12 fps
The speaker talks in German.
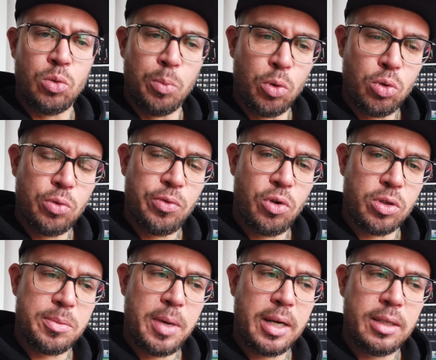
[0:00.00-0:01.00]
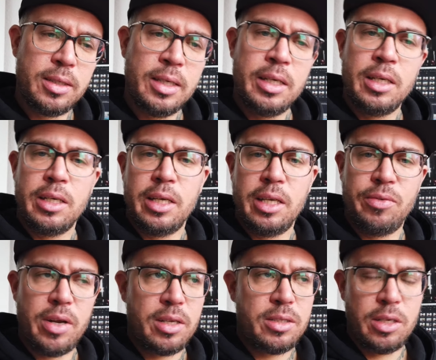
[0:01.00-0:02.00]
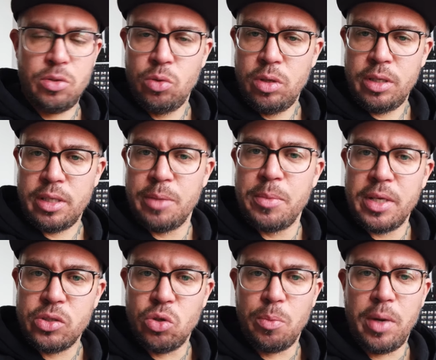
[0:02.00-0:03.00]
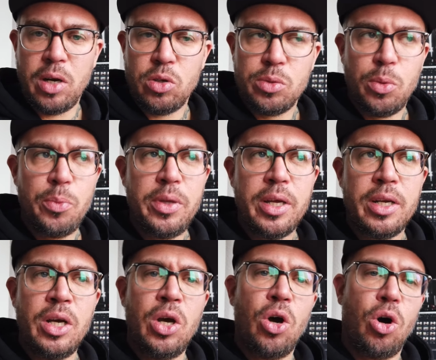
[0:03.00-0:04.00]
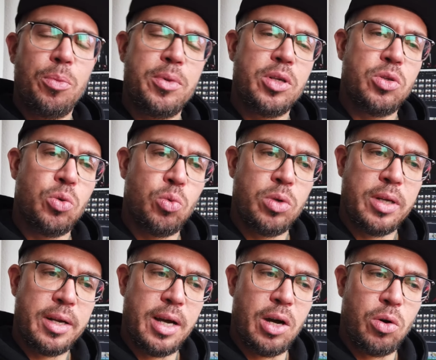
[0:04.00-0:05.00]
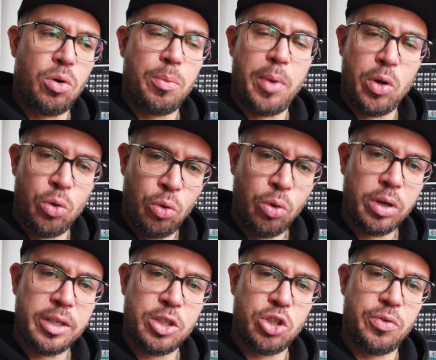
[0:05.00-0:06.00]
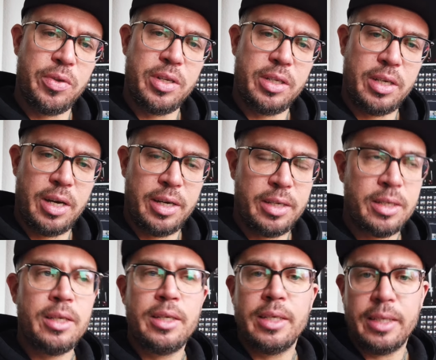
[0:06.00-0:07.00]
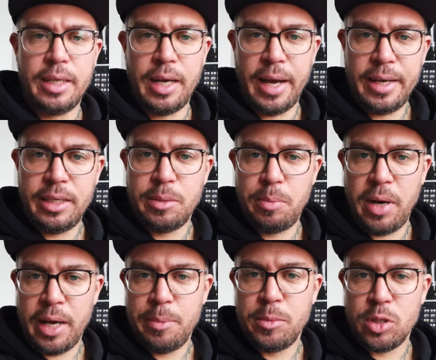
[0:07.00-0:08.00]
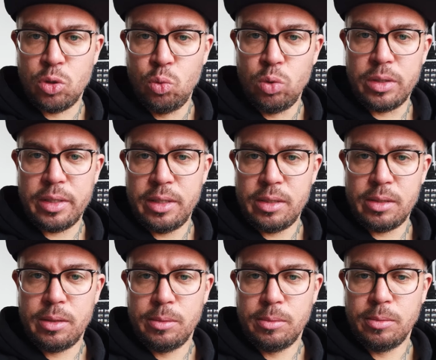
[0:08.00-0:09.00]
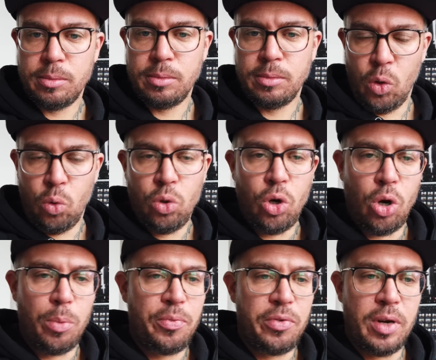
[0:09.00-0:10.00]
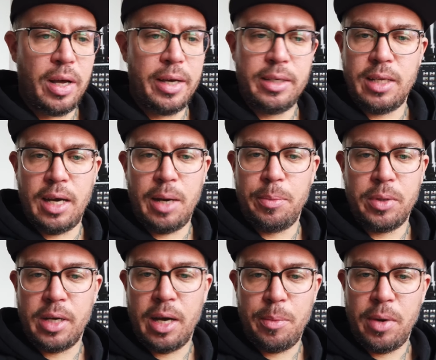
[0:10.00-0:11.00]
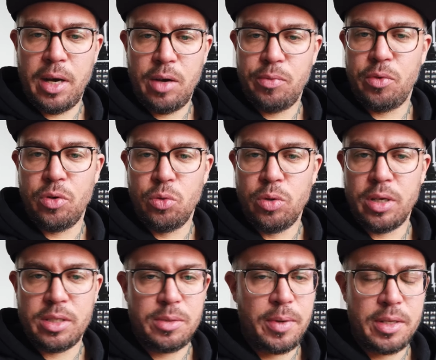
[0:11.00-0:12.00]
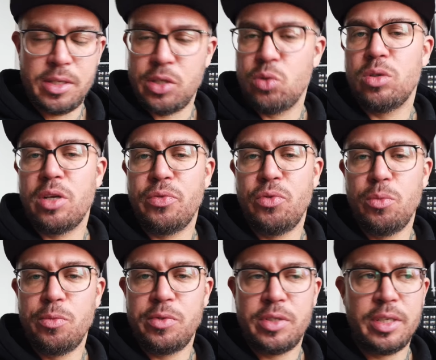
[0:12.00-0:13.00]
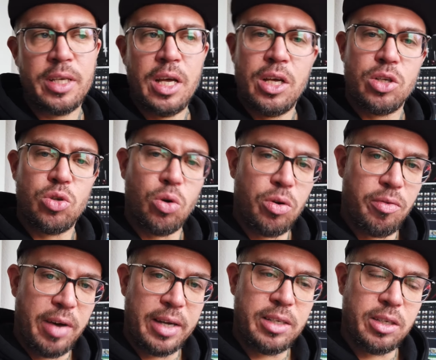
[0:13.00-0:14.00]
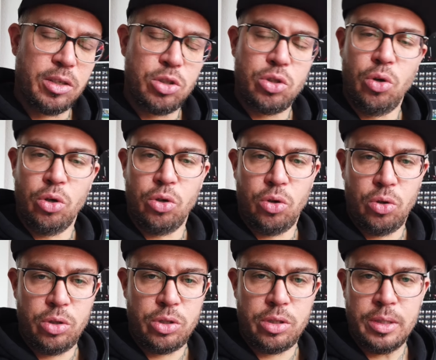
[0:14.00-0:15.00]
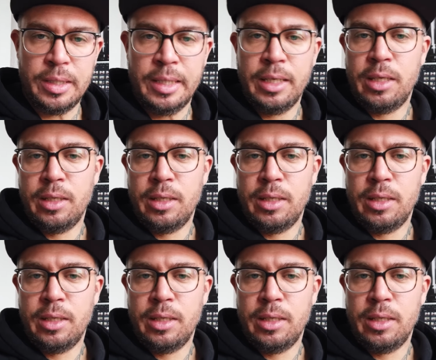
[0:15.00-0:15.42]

Motovlogs machen. Ich werde das natürlich demnächst nochmal ausprobieren, ob der Ton dann auch bei höheren Geschwindigkeiten gleichbleibend gut ist oder ob vielleicht ab kmh von 120, 150 doch weitere Störgeräusche